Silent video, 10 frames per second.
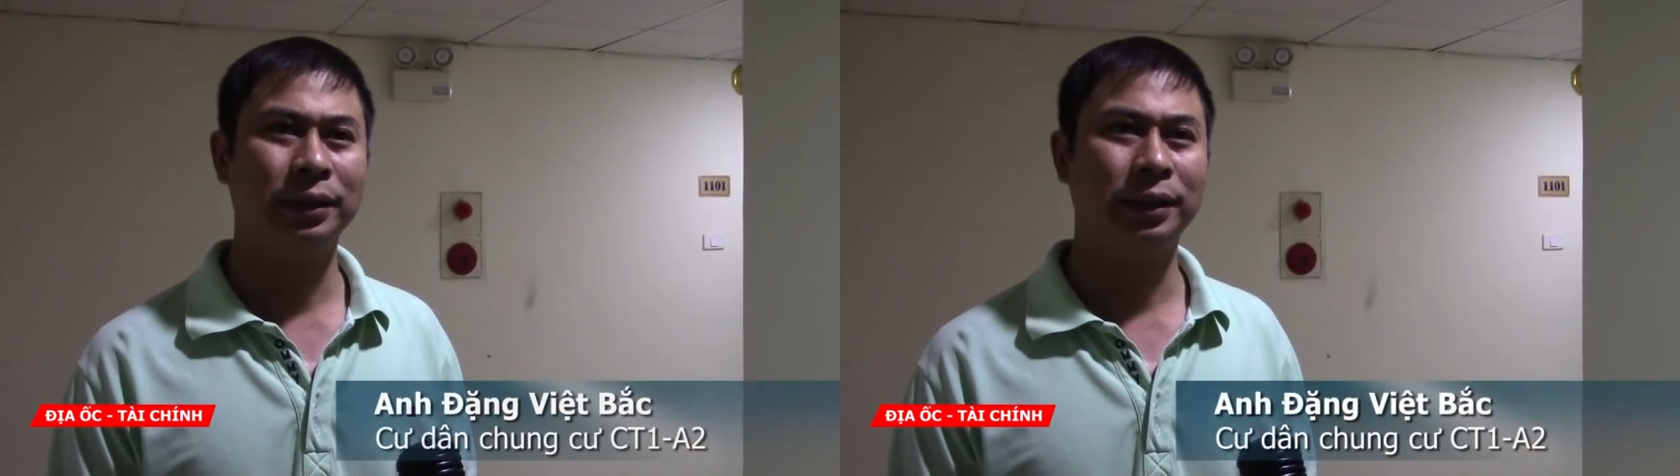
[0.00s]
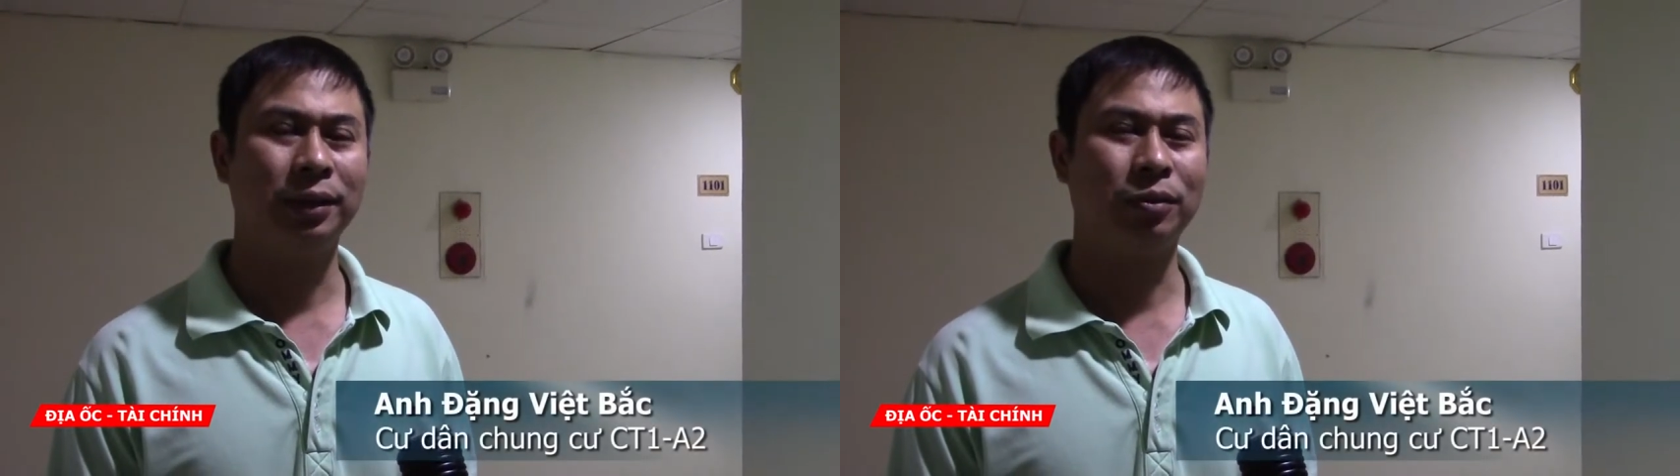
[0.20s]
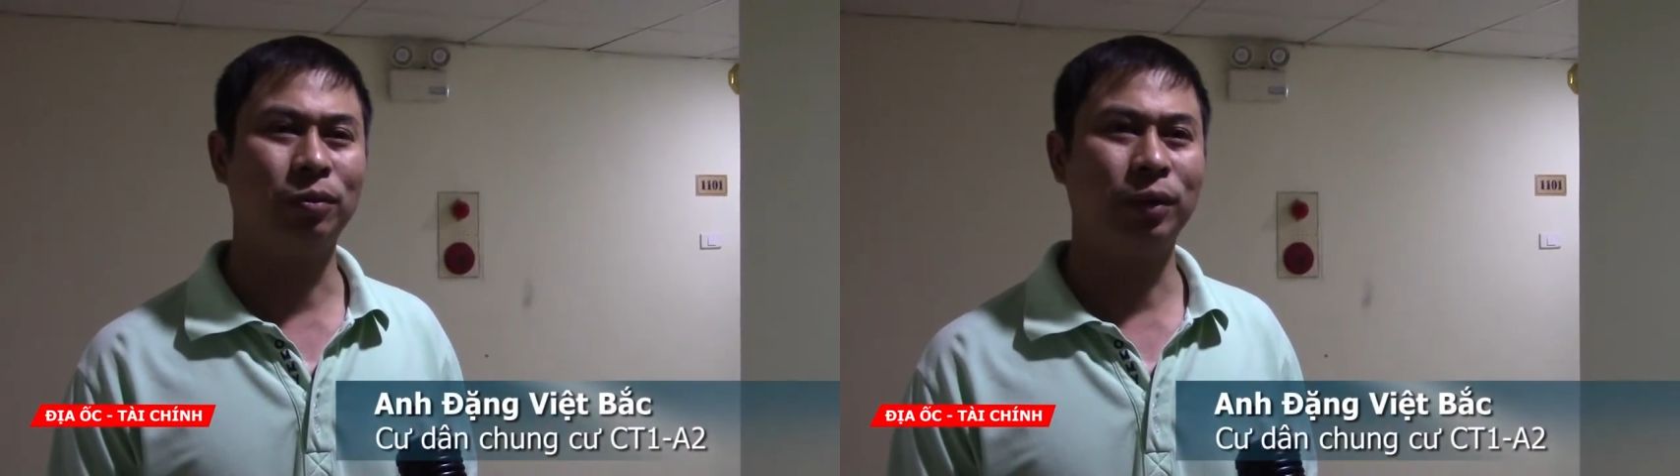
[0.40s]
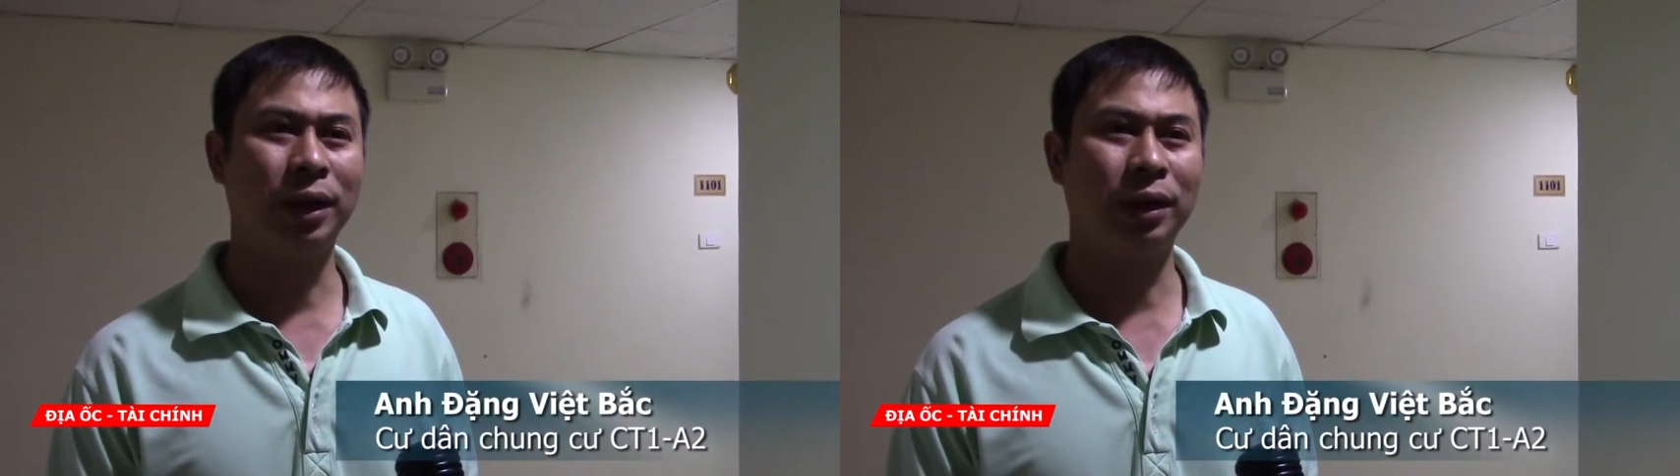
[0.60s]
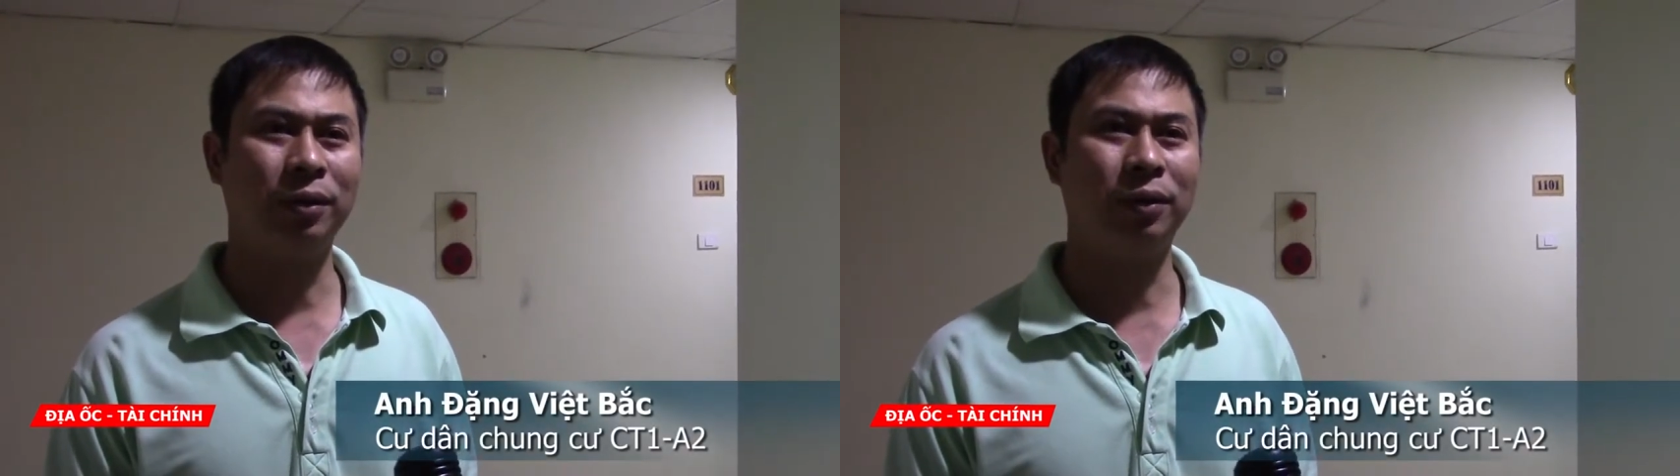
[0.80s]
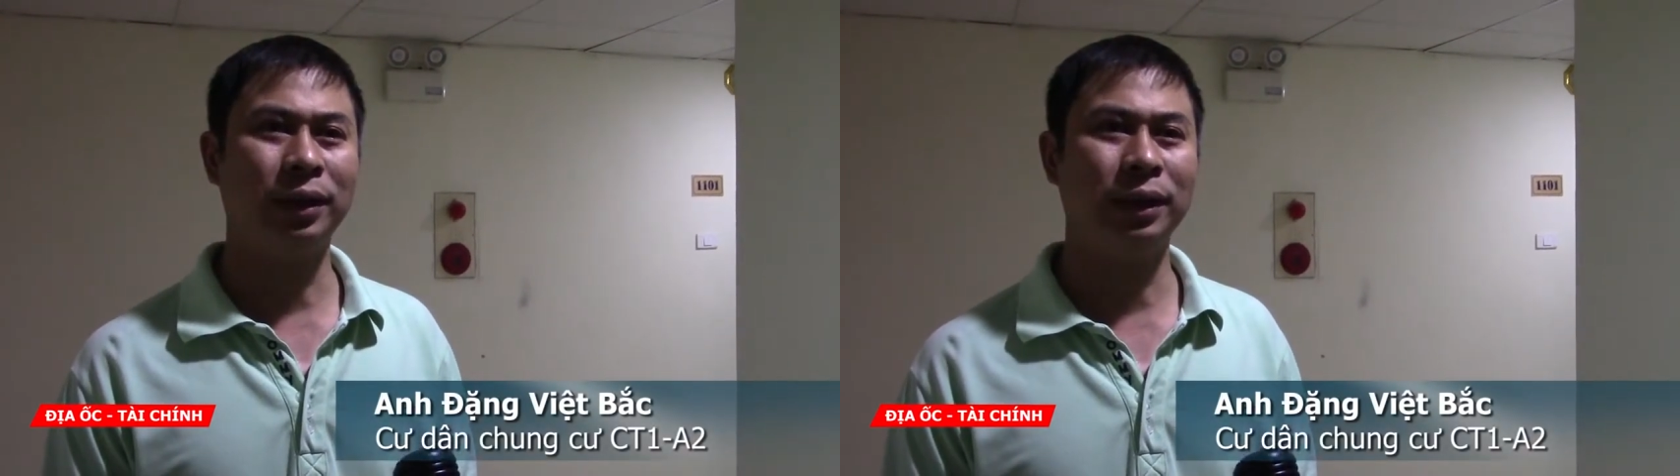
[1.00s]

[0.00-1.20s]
thì nó cũng đã có